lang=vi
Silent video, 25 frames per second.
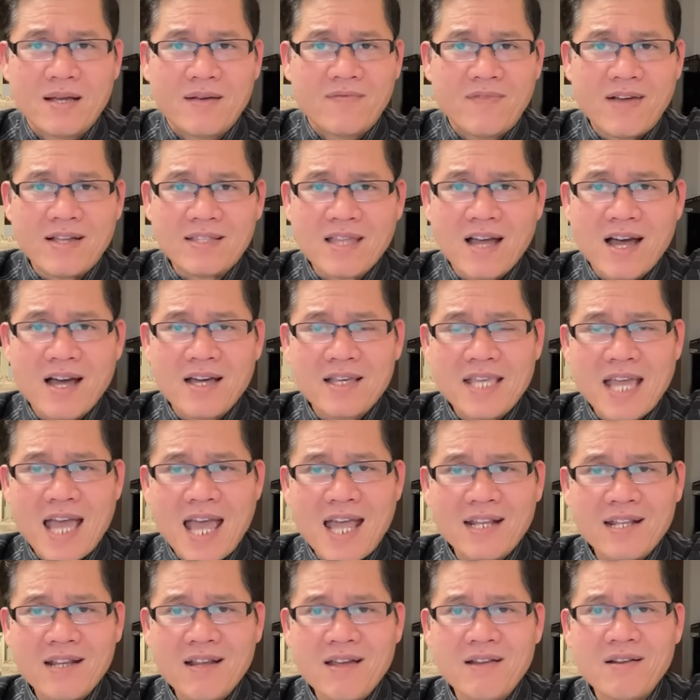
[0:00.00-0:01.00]
và thời
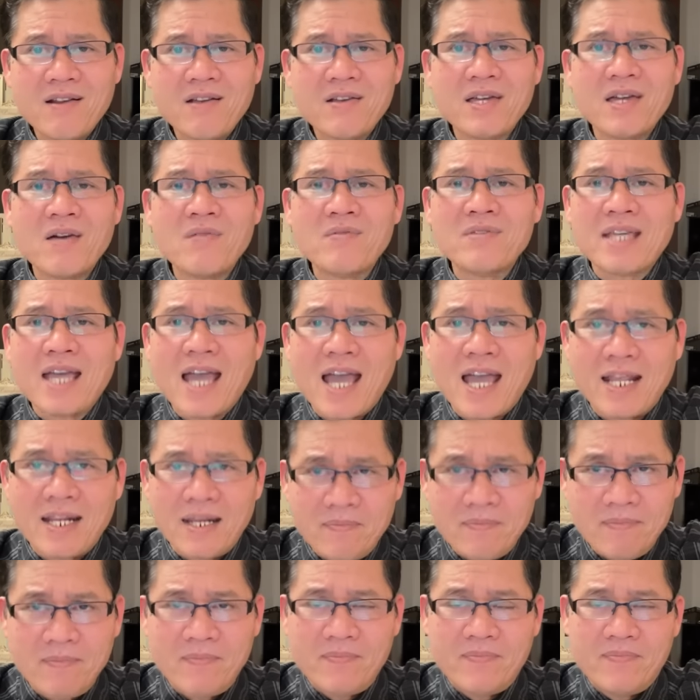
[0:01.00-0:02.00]
gian đó, nó kéo dài
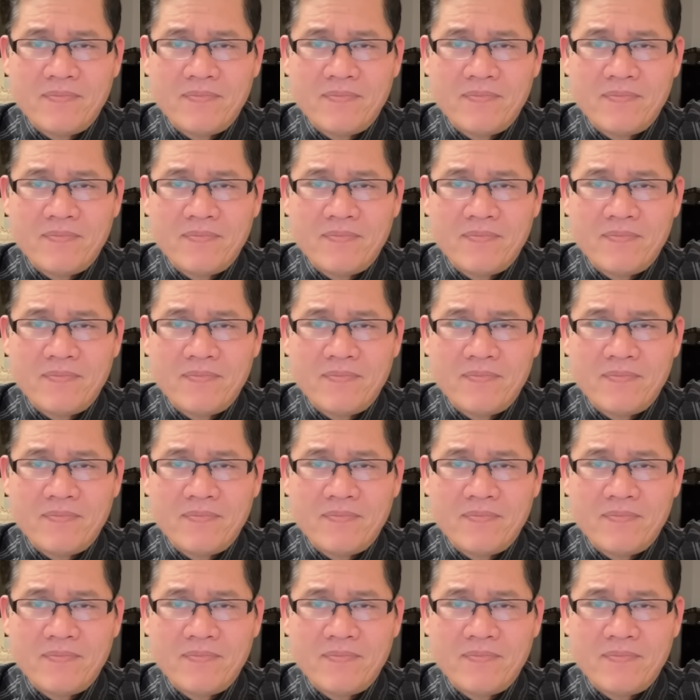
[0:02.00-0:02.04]
lắm